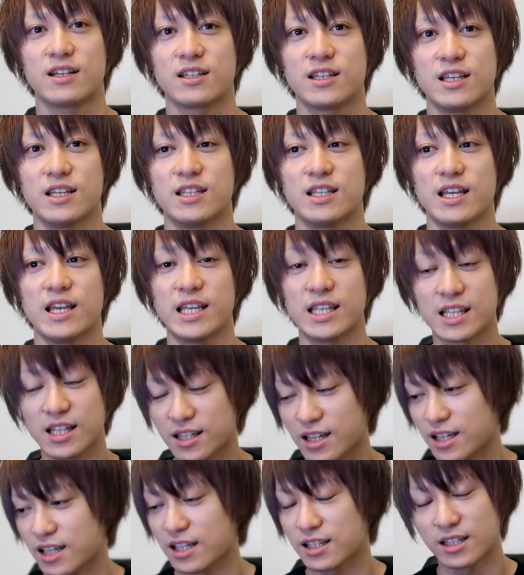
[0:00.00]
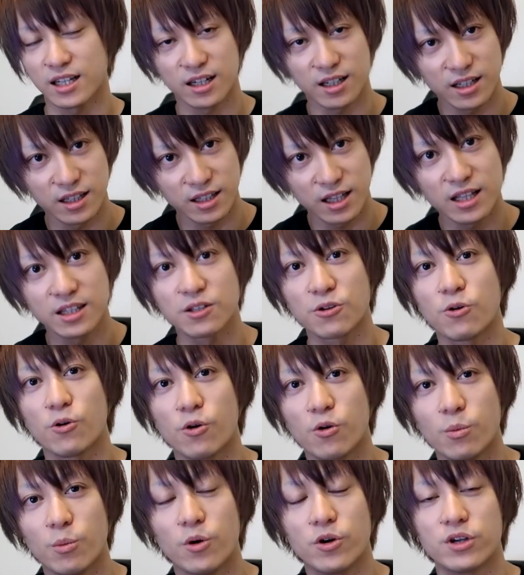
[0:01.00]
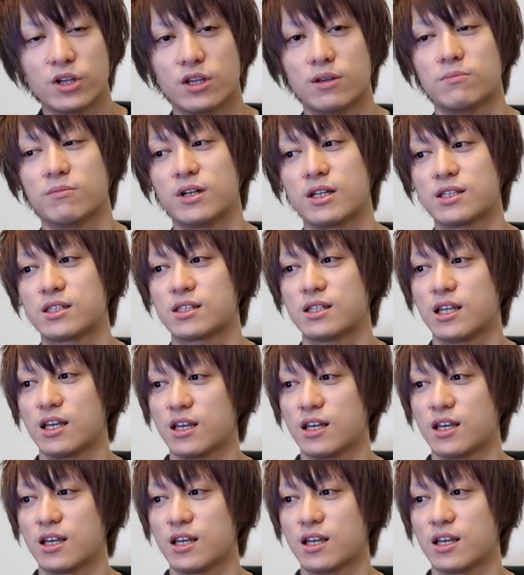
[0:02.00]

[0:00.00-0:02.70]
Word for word: 聞いていただけたらなと思います。